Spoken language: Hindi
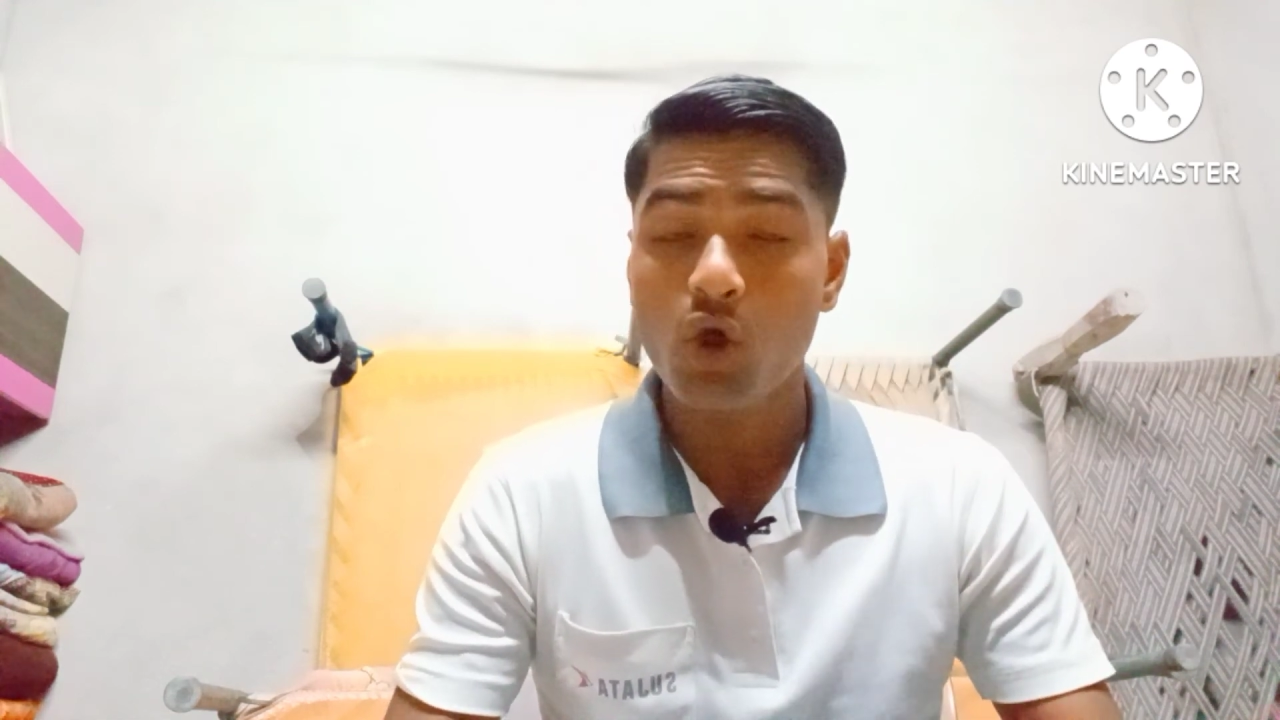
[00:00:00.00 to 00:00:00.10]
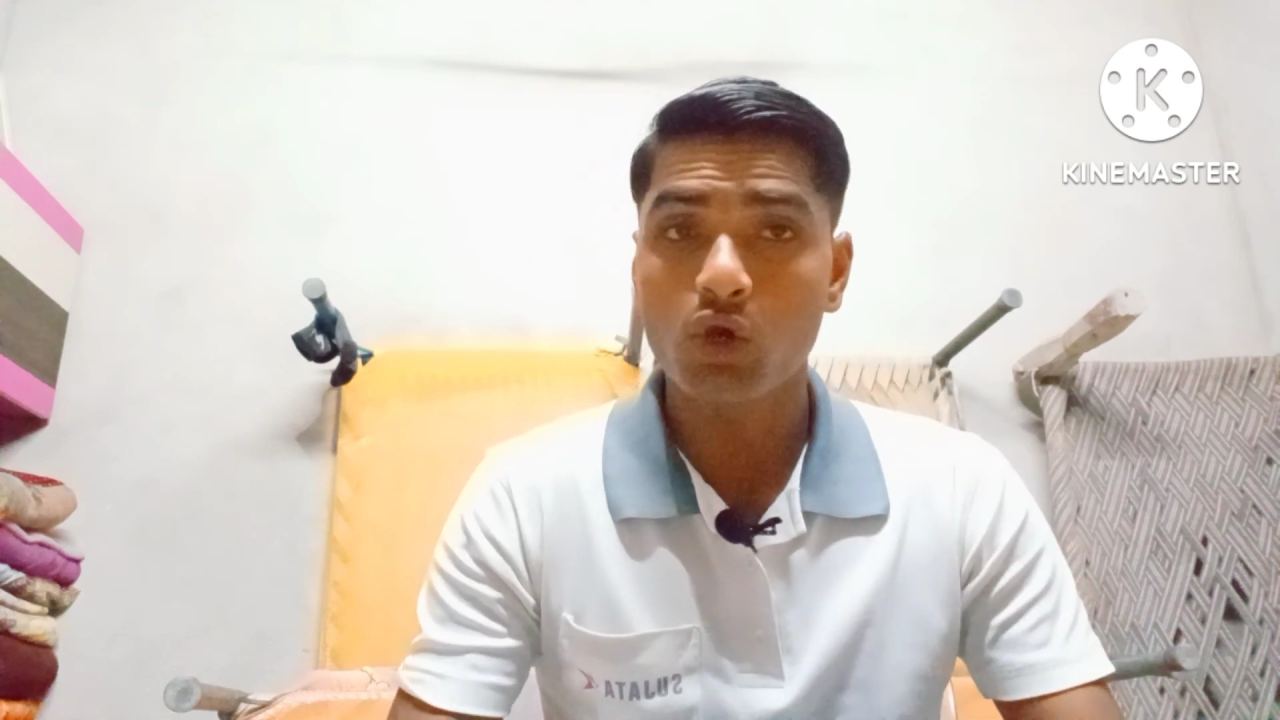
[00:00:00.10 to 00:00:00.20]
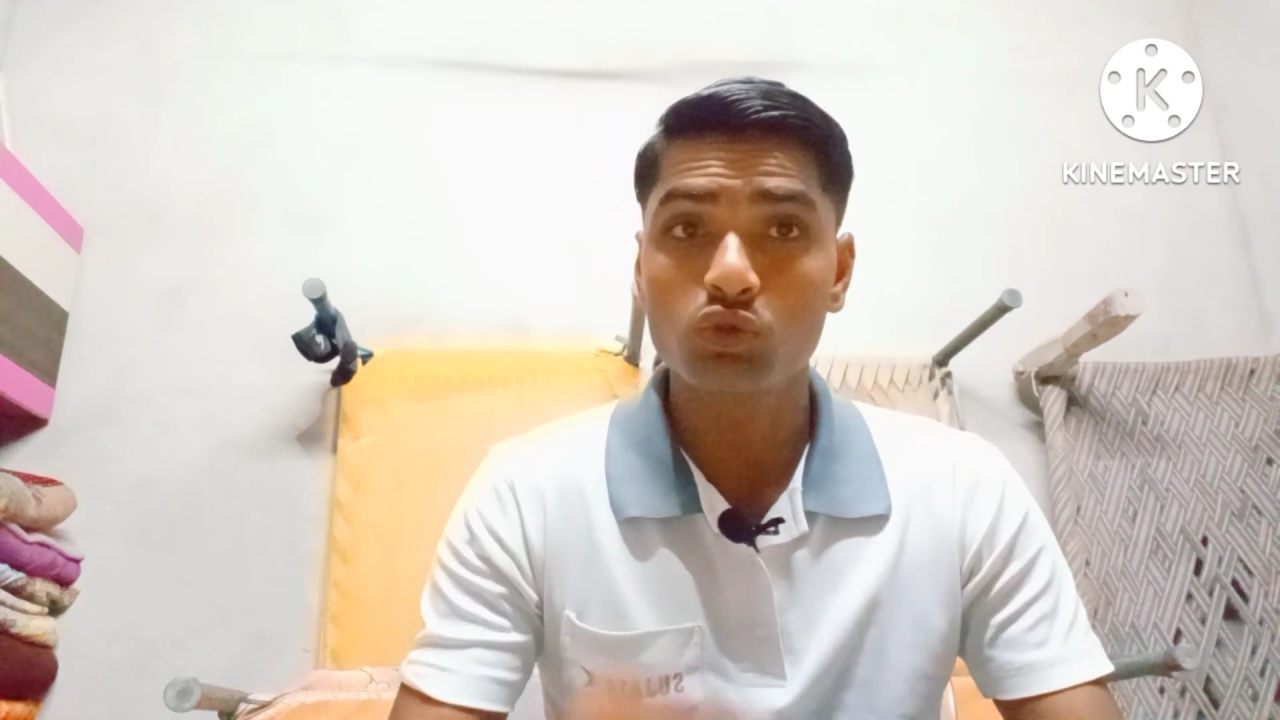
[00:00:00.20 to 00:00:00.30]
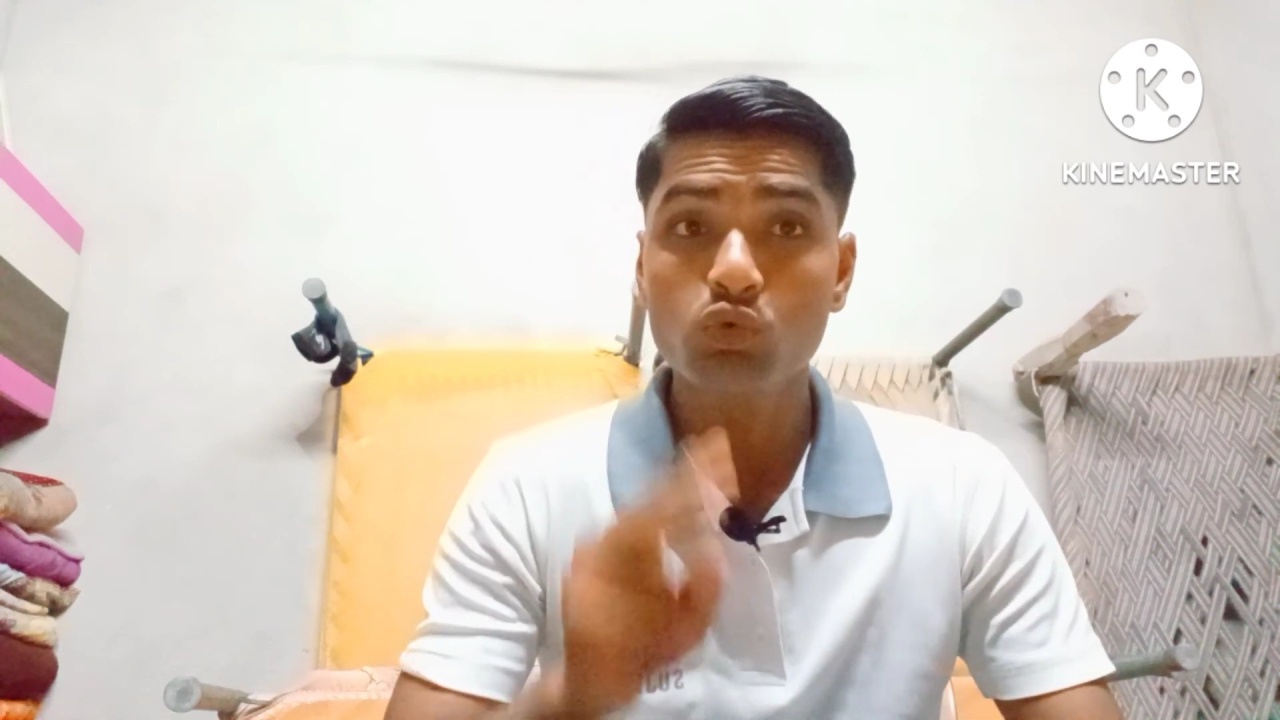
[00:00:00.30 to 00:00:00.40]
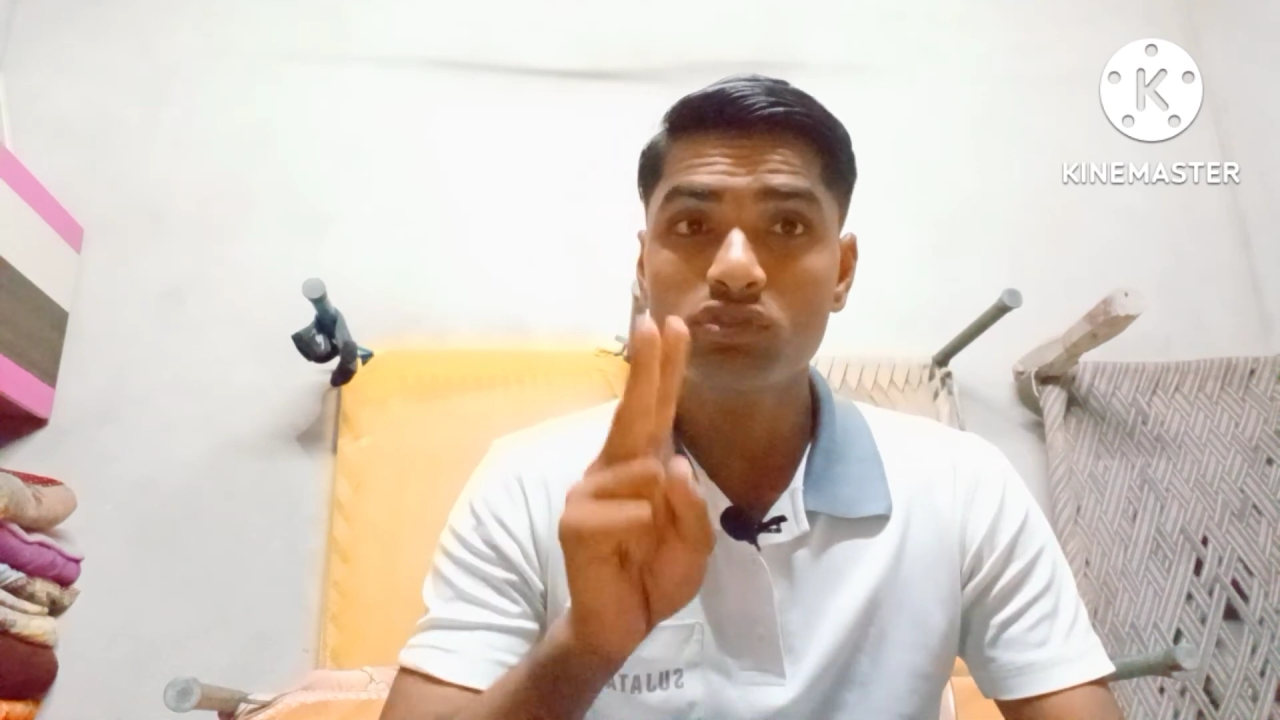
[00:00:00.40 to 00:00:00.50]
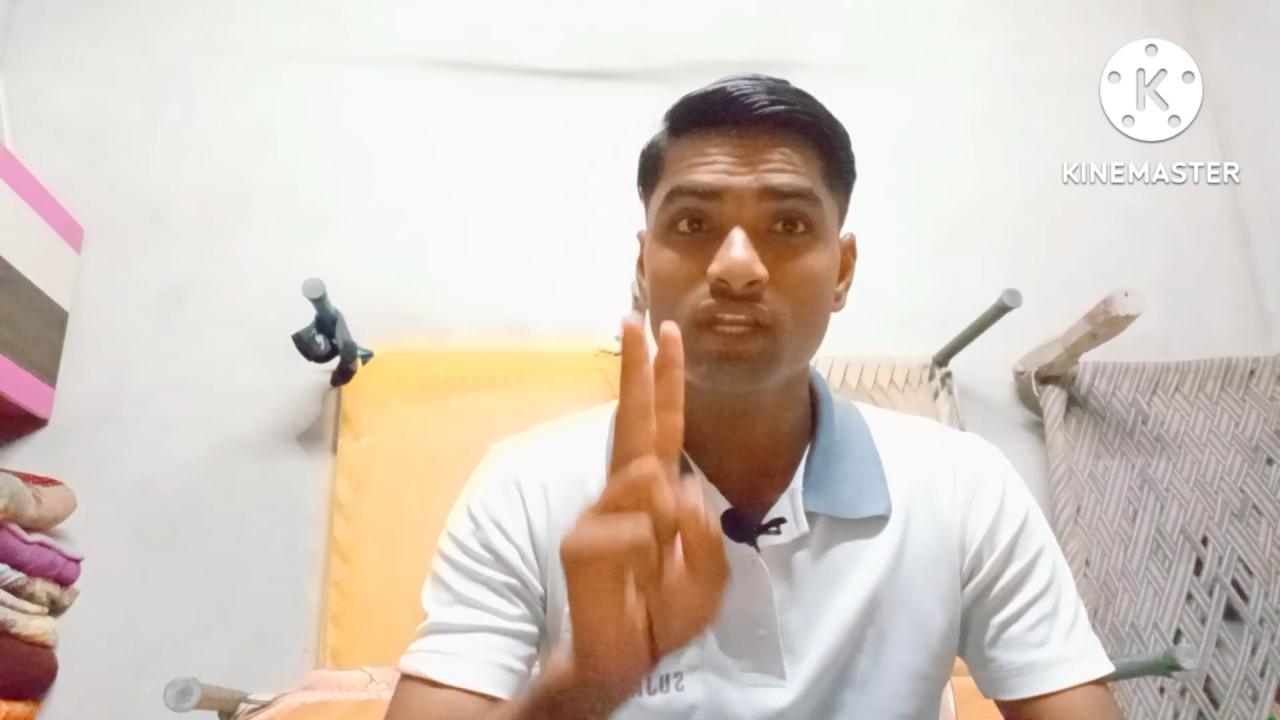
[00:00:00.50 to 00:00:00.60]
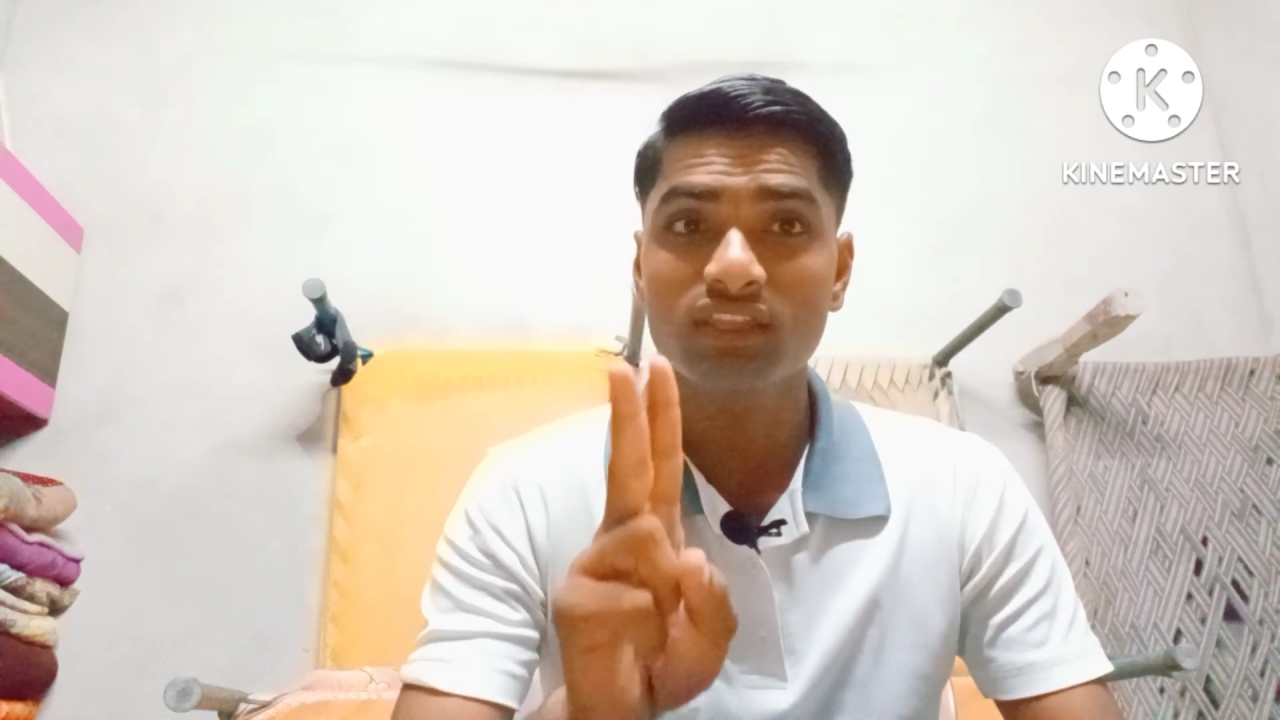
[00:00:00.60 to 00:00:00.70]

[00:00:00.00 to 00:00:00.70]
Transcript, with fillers: और दूसरा